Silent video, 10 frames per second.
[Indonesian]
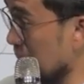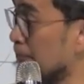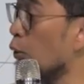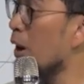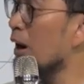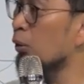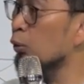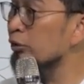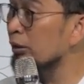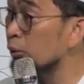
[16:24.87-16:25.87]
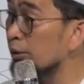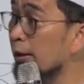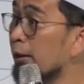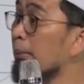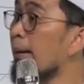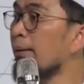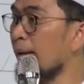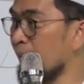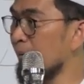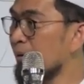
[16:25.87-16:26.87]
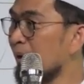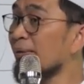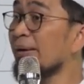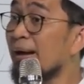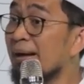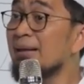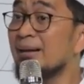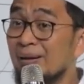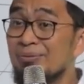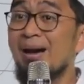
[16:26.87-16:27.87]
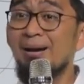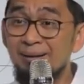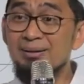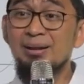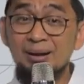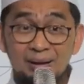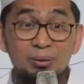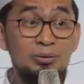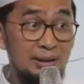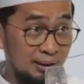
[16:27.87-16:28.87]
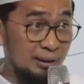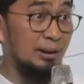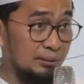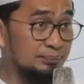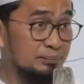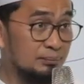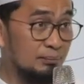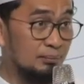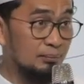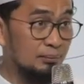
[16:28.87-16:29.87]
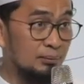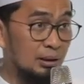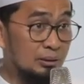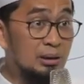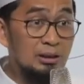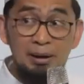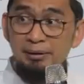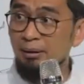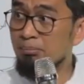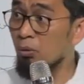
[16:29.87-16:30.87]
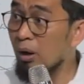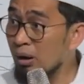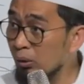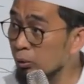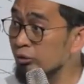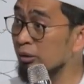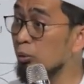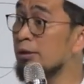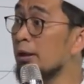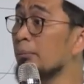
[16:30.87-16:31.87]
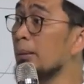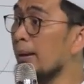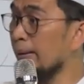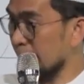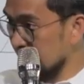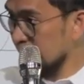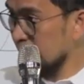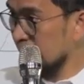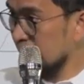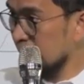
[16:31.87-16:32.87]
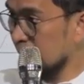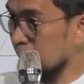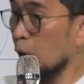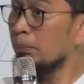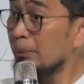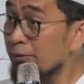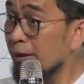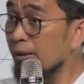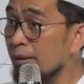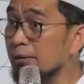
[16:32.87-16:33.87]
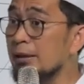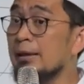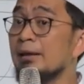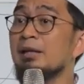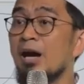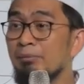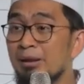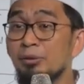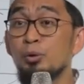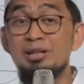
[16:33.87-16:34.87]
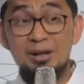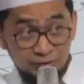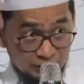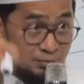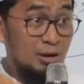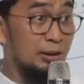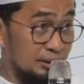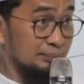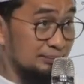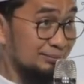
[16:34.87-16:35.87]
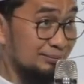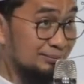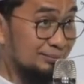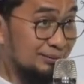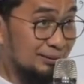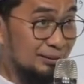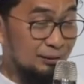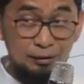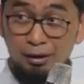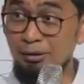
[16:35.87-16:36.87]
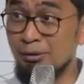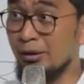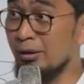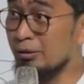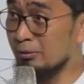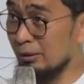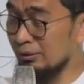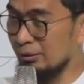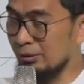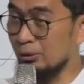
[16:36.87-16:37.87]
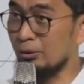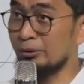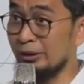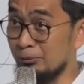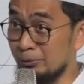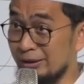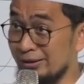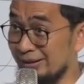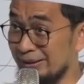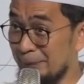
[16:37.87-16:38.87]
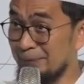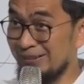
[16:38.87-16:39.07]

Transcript: buang urusan dunia ke belakang. Karena yang kita kerjakan sekarang urusan akhirat. Itu hikmahnya, buang urusan dunia ke belakang. Problemnya ketika takbir dunia masih di bawah. Allahu Akbar. Aduh konten belum jadi nih.